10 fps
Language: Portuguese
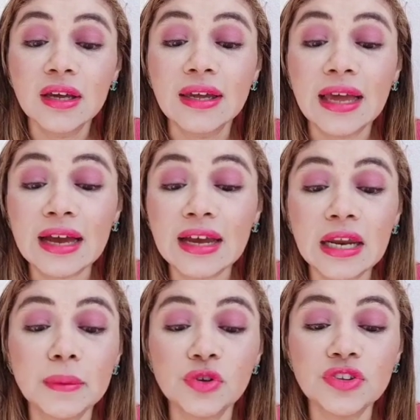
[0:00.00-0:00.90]
e a
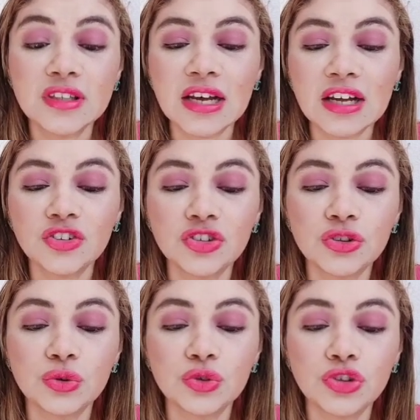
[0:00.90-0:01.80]

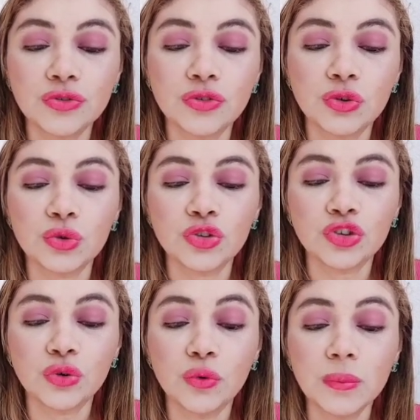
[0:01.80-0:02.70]
cremosidade
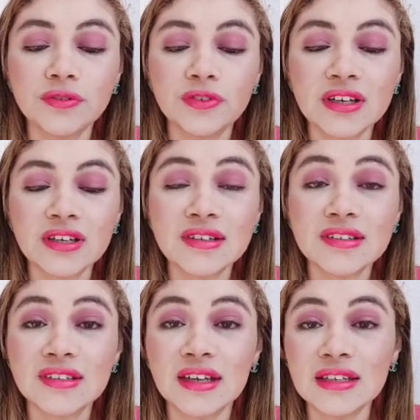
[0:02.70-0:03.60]
tutti-frutti, uma
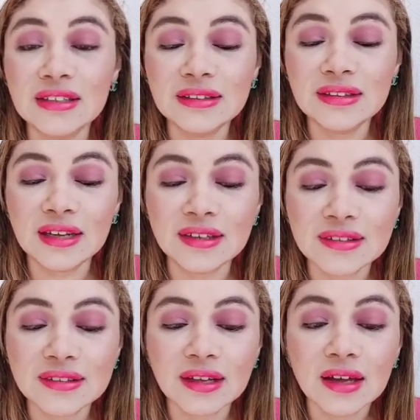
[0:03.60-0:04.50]
fragrância
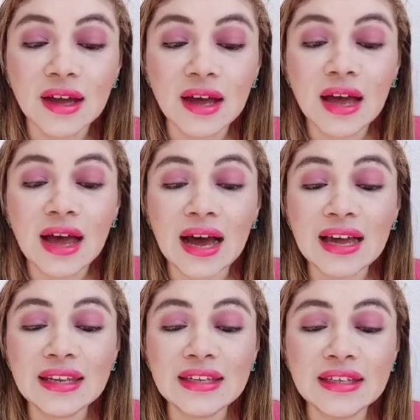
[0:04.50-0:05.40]
intensa.
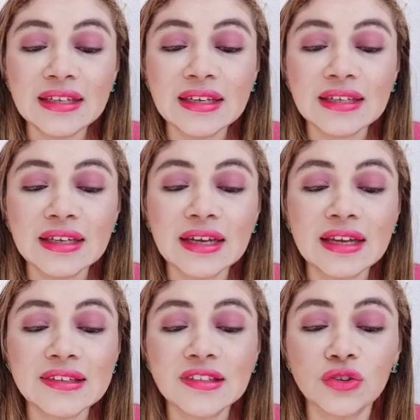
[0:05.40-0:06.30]
A linha,
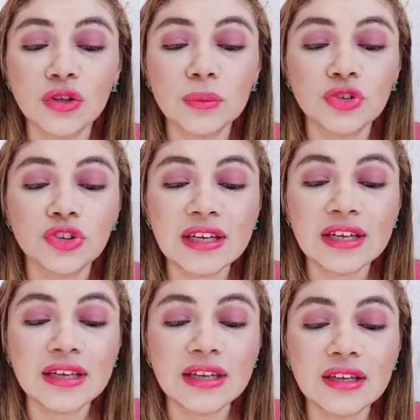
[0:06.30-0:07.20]
né, é sinônimo de
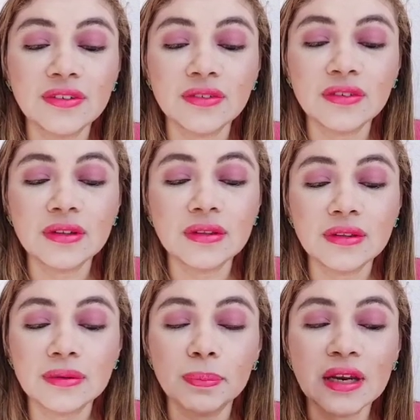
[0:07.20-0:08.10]
alegria
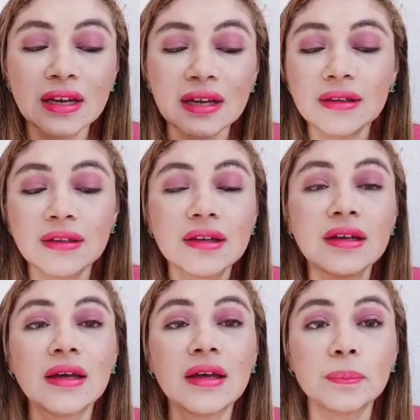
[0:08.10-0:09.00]
para
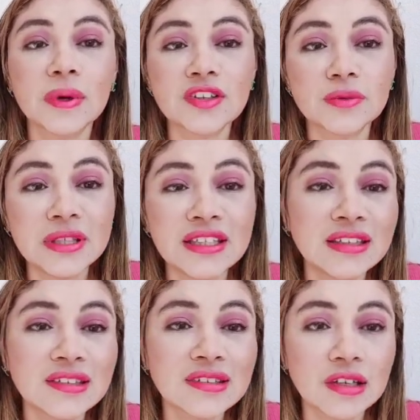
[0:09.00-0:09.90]
para as
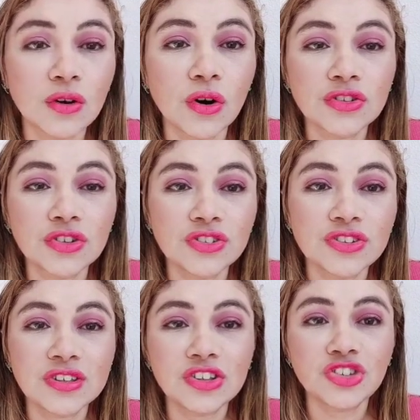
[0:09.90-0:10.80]
meninas que gostam de
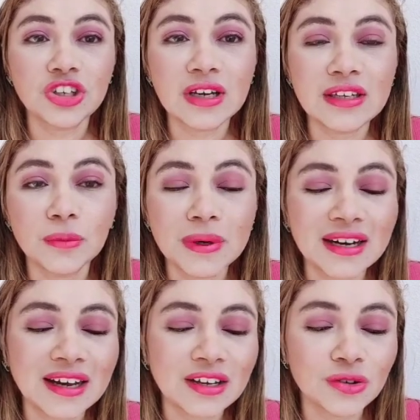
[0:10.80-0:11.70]
sentir aí uma
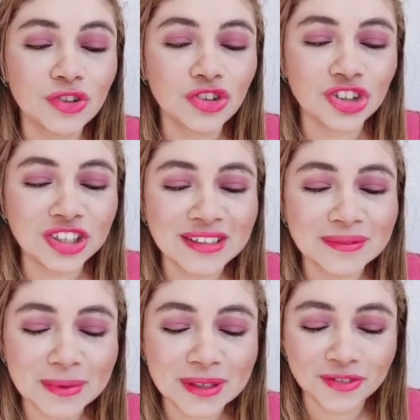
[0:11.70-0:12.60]
garotinha,
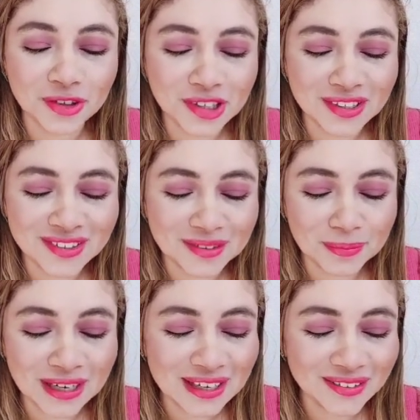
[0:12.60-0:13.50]
my friends,
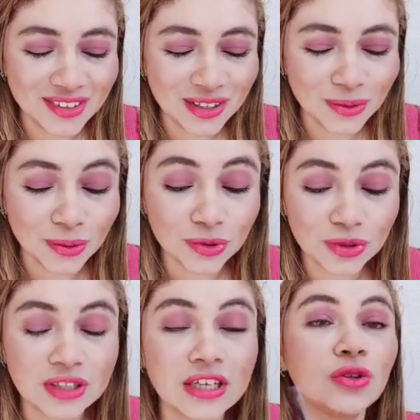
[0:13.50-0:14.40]

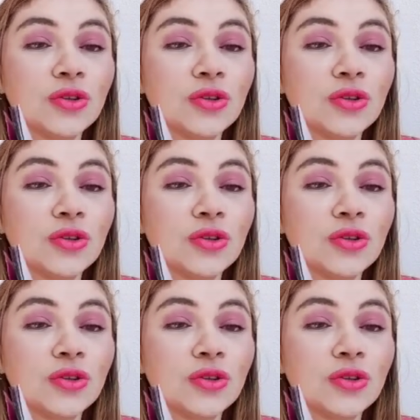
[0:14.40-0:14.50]
maravilhoso. Tem